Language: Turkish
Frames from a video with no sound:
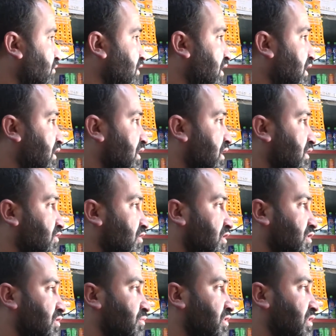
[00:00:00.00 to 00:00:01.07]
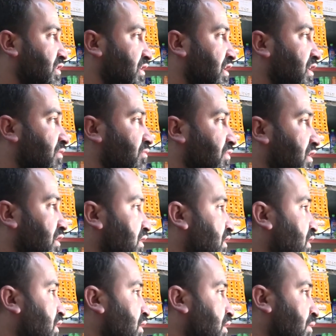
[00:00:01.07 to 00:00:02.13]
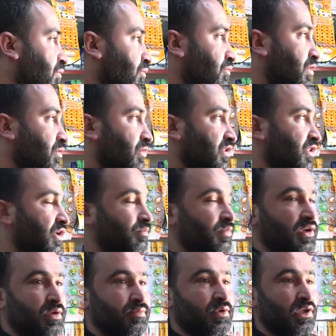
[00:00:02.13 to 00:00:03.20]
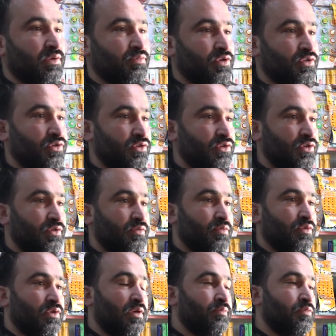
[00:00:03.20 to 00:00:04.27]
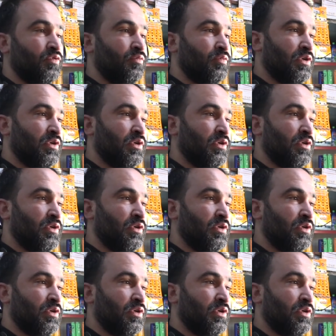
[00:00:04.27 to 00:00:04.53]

milyara yaklaşık bir sigaram ve bir miktar paramı alıp götürüyor. Ona bu